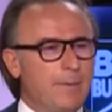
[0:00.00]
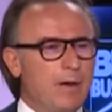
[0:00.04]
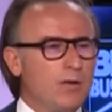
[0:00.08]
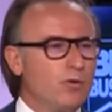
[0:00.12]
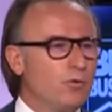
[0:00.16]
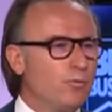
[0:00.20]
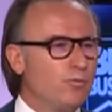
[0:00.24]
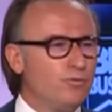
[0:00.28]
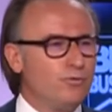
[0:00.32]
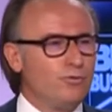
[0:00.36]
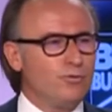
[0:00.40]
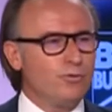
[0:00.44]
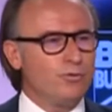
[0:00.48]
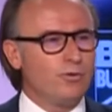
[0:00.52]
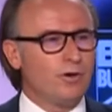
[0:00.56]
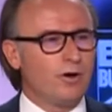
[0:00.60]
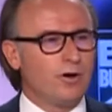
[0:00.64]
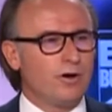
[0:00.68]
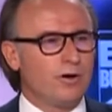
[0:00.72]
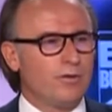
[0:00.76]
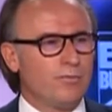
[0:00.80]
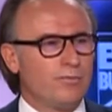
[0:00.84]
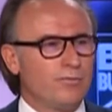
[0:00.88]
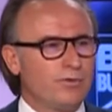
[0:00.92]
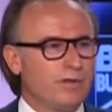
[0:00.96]
n'est pas non plus
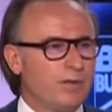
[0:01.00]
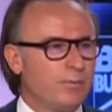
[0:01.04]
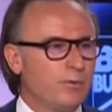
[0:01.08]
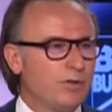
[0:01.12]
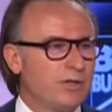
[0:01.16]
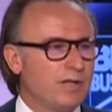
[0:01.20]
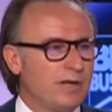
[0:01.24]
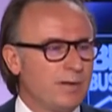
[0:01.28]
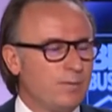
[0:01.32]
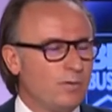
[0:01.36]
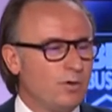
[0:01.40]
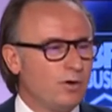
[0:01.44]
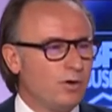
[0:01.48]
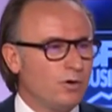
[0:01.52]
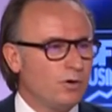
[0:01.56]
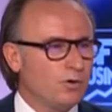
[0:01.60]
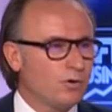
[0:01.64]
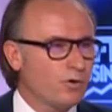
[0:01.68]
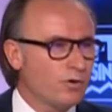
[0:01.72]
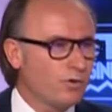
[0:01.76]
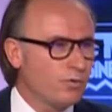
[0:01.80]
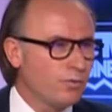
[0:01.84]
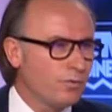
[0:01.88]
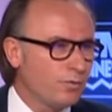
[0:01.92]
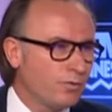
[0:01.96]

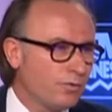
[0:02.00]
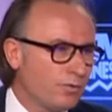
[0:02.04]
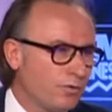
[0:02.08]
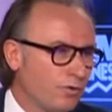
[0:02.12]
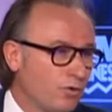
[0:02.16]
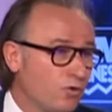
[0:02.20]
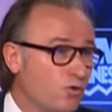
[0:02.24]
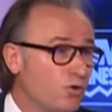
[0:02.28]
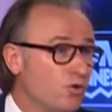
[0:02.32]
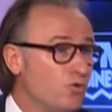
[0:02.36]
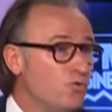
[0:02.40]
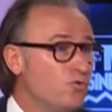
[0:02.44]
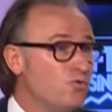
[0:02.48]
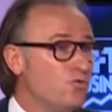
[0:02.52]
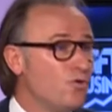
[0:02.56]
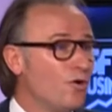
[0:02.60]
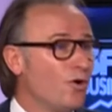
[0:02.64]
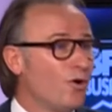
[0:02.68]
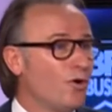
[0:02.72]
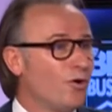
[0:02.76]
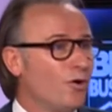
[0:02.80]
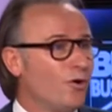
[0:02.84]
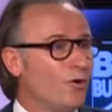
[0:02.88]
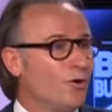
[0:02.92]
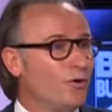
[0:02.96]
fondamentalement reconnue,
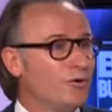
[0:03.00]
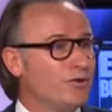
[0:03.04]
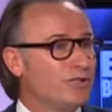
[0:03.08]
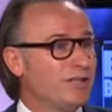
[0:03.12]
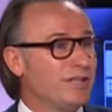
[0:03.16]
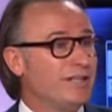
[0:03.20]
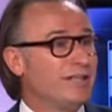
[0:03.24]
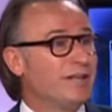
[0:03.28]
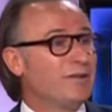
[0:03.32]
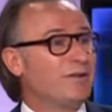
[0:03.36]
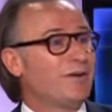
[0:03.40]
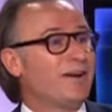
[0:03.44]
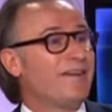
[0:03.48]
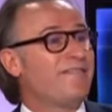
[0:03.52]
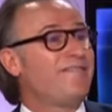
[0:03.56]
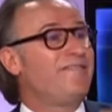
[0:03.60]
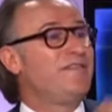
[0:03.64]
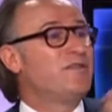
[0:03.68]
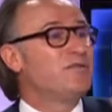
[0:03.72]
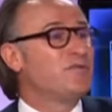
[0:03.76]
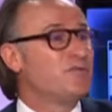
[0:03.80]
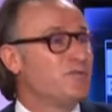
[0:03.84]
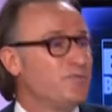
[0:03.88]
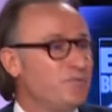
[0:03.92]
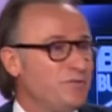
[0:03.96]
en, j'allais dire, dans la
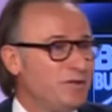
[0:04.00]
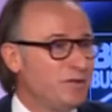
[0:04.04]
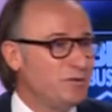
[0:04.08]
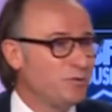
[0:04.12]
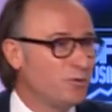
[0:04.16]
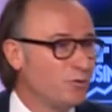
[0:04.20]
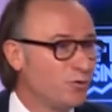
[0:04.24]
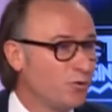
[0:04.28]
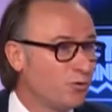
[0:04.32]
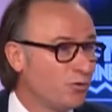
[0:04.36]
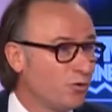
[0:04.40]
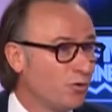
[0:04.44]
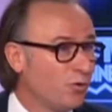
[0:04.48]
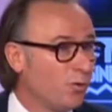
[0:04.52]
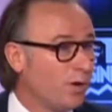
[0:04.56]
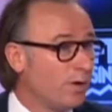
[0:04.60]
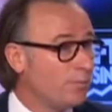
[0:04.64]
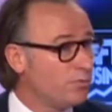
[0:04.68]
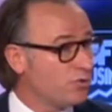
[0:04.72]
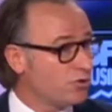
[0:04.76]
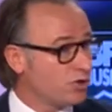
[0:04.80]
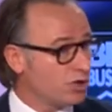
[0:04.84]
philosophie de notre droit.